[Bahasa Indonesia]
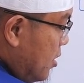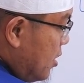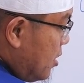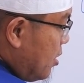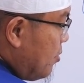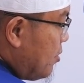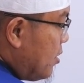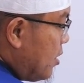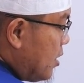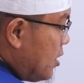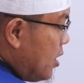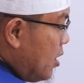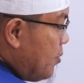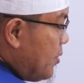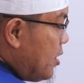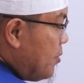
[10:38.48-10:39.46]
Kita kita
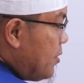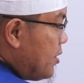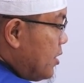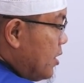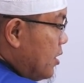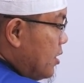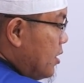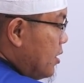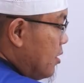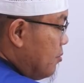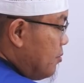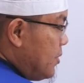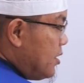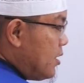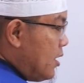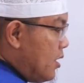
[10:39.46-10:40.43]
apa namanya?
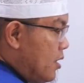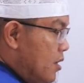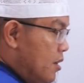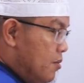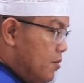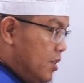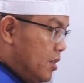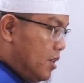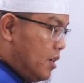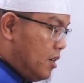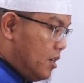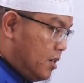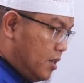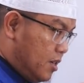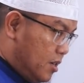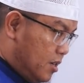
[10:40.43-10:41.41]
Minta minta
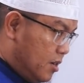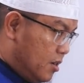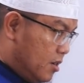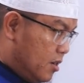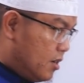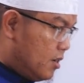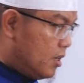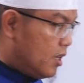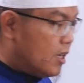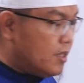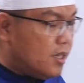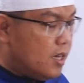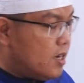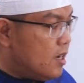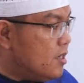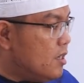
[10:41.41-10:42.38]
uh,
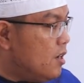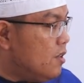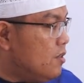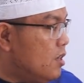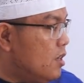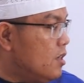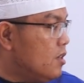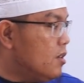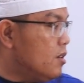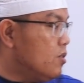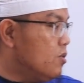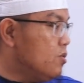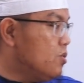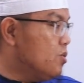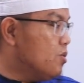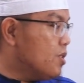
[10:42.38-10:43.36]
ganjaran ya Allah
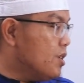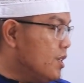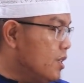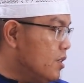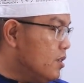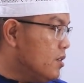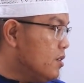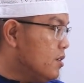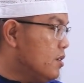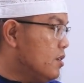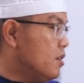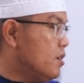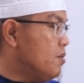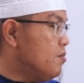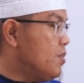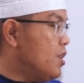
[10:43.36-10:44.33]
jurni
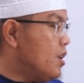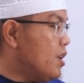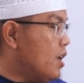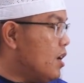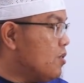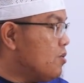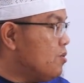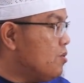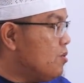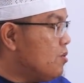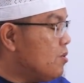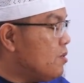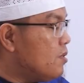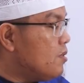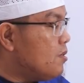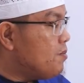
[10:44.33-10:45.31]
berilah
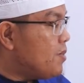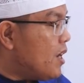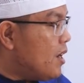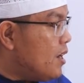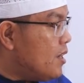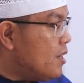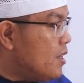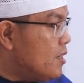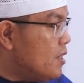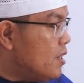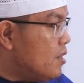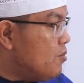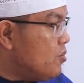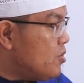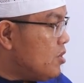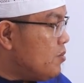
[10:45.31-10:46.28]
aku pahala
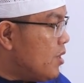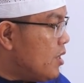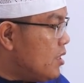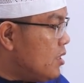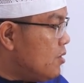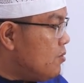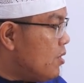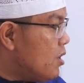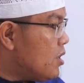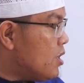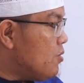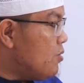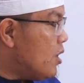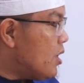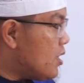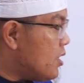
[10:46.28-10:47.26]
dalam musibah ini wa
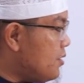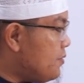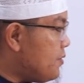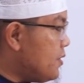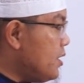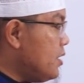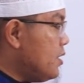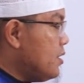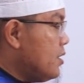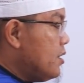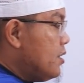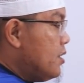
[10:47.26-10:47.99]
akhlif eh,